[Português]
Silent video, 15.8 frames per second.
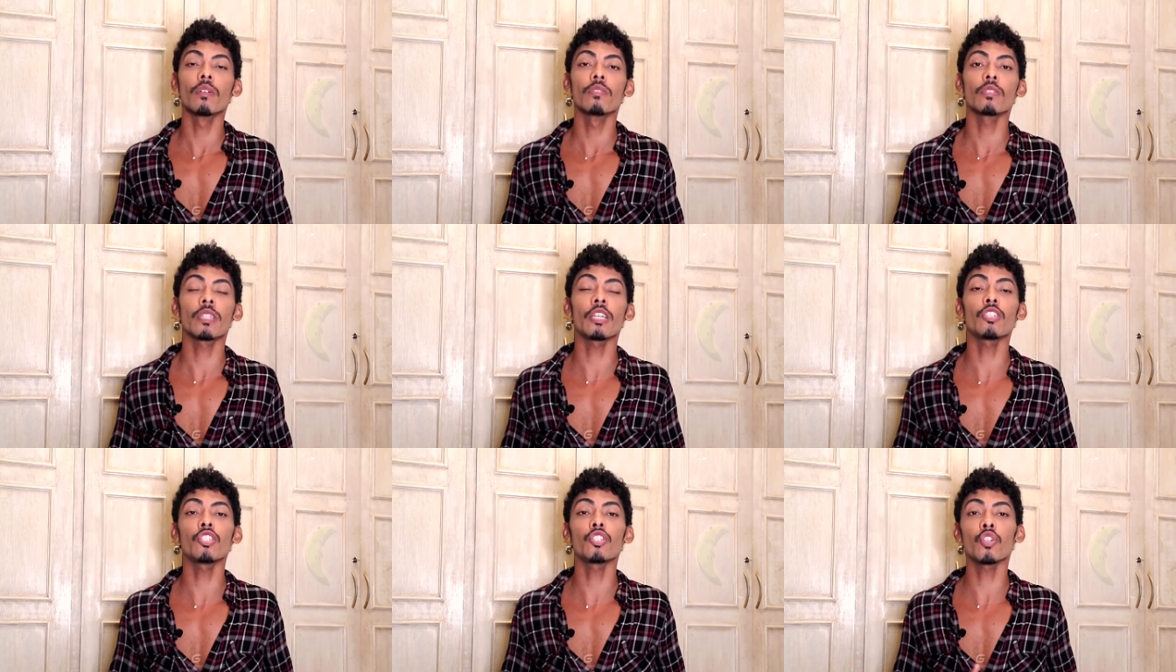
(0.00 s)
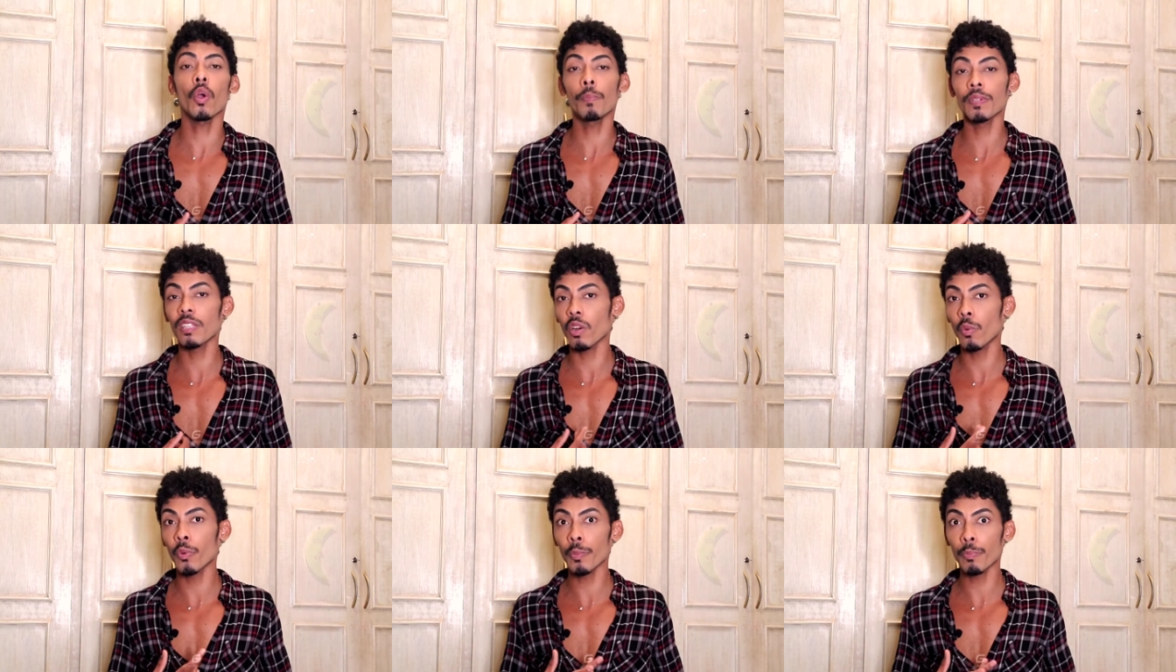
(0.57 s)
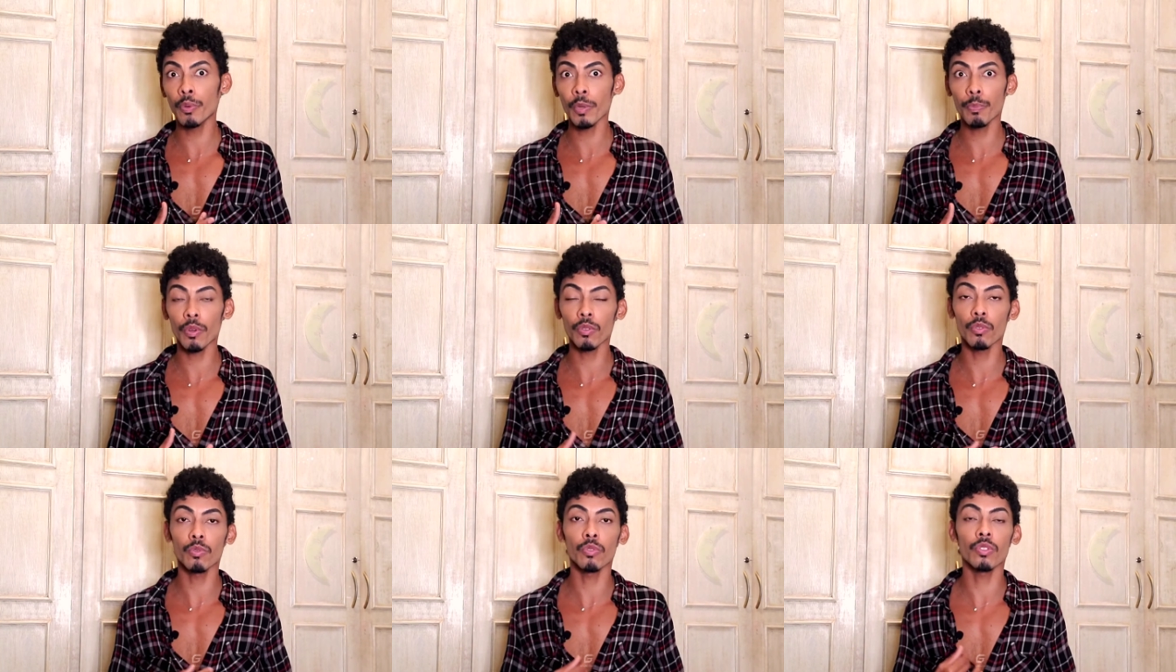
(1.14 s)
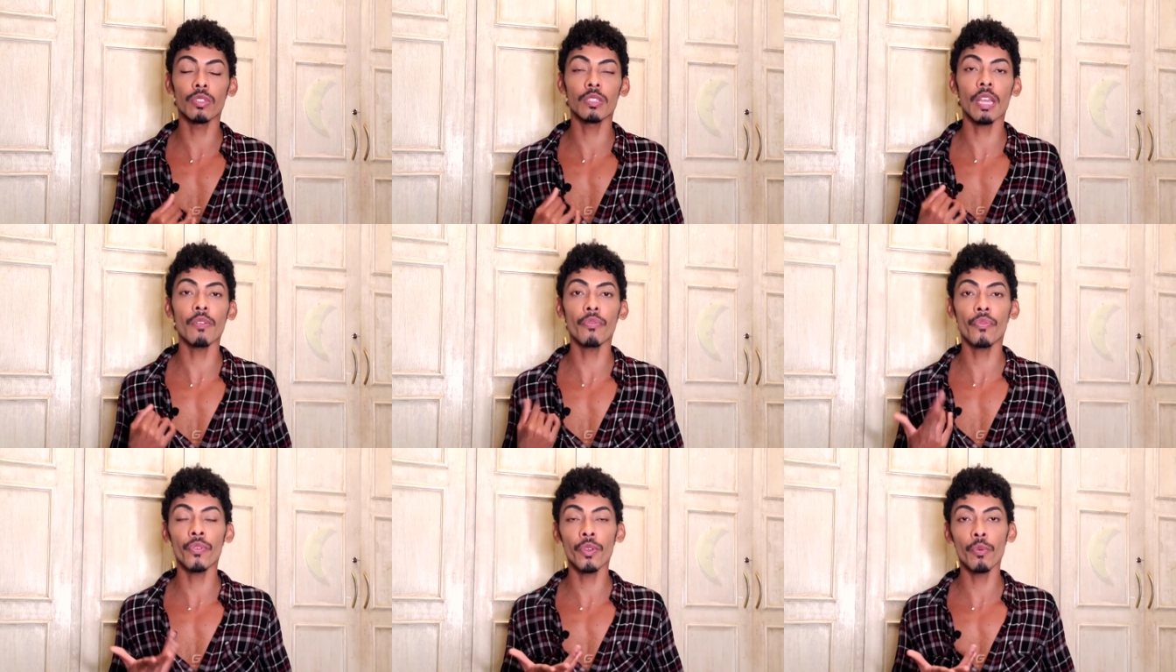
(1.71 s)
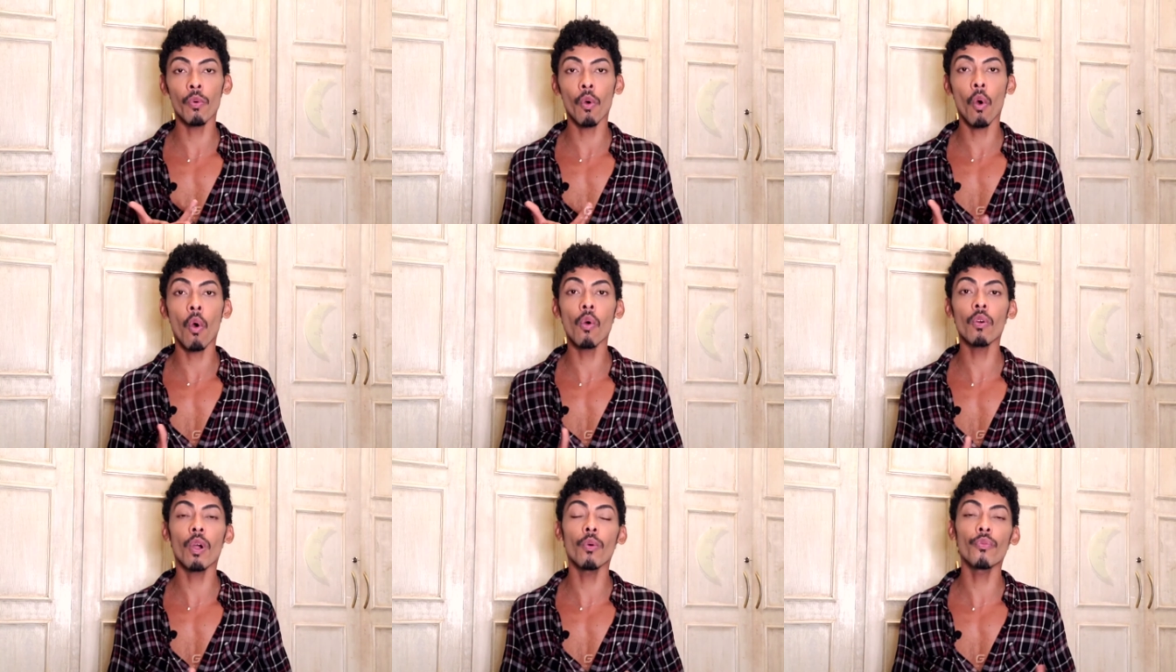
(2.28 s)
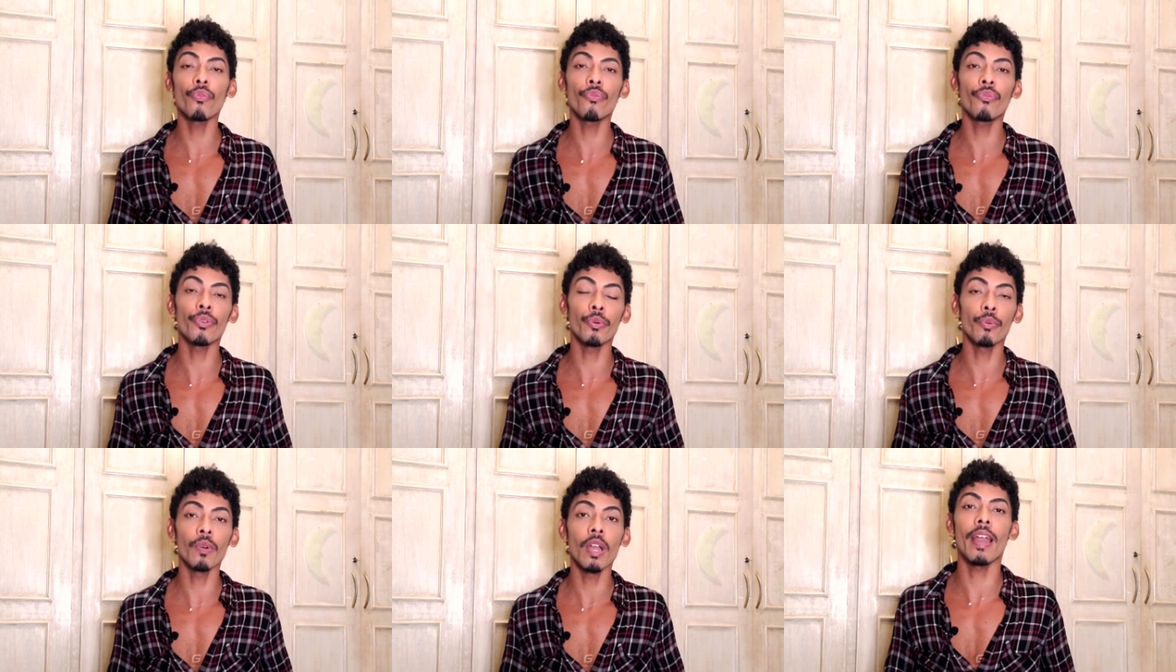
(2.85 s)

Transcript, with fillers: Tem gente que opta por, produtos sem fio ou com fio.